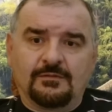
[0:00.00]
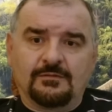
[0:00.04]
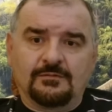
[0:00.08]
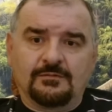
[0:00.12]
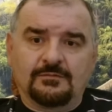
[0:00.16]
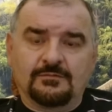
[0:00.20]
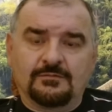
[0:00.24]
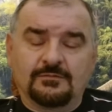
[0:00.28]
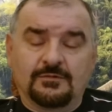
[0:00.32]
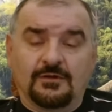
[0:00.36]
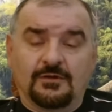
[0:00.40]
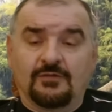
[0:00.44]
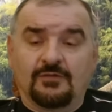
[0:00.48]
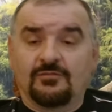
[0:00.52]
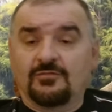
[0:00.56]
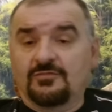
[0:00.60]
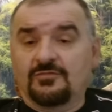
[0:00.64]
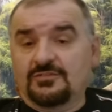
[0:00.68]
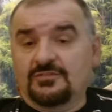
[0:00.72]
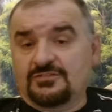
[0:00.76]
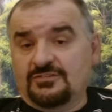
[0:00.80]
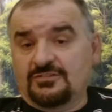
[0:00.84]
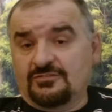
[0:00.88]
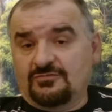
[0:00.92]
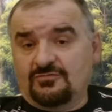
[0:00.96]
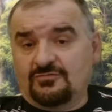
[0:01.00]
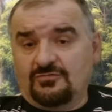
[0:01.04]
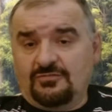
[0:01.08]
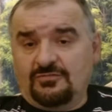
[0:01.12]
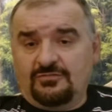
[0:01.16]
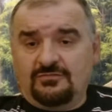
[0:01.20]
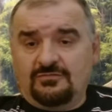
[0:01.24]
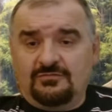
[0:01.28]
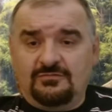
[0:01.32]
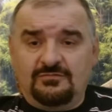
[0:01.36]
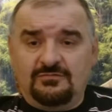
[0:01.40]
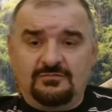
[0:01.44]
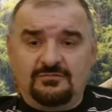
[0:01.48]
А, вы в Вашингтоне?
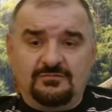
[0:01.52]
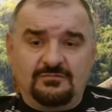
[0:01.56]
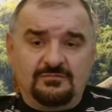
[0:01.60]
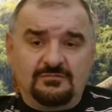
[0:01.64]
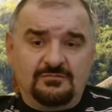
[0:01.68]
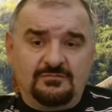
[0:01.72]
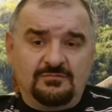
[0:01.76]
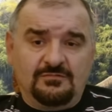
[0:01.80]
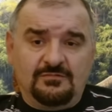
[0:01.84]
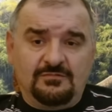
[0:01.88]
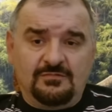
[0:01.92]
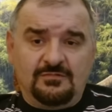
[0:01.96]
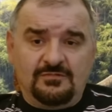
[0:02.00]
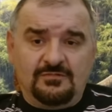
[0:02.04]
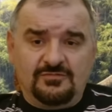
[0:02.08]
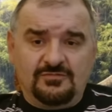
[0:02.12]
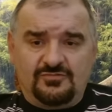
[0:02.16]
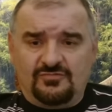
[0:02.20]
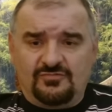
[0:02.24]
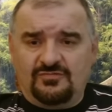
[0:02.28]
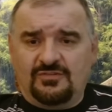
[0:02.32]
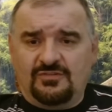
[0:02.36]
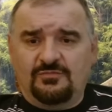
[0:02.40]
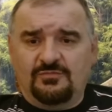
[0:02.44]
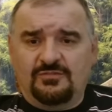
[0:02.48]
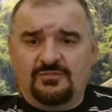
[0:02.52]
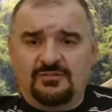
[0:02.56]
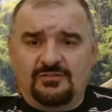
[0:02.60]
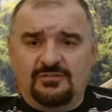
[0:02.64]
Что вы да там делаете?